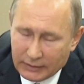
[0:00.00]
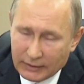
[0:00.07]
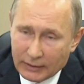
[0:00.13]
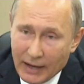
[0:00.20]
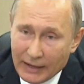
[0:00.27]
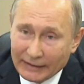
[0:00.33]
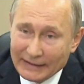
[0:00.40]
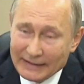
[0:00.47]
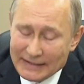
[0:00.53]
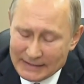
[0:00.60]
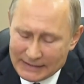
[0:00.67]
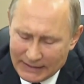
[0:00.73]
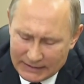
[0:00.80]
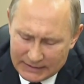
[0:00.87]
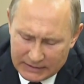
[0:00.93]
к
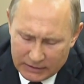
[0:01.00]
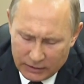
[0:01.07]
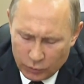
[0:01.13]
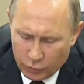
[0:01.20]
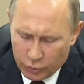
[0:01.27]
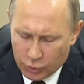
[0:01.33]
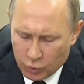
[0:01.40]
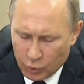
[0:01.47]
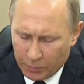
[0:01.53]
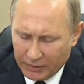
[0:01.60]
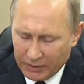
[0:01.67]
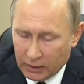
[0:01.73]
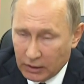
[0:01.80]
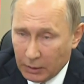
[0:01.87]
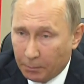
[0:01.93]
организации
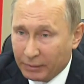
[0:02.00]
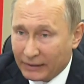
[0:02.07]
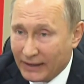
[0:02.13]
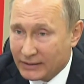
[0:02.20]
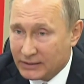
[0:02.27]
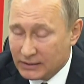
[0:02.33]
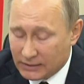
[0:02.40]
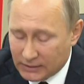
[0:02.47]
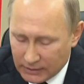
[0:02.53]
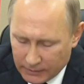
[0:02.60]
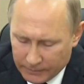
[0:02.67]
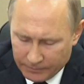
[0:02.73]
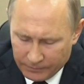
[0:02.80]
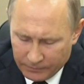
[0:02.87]
учебы и практики –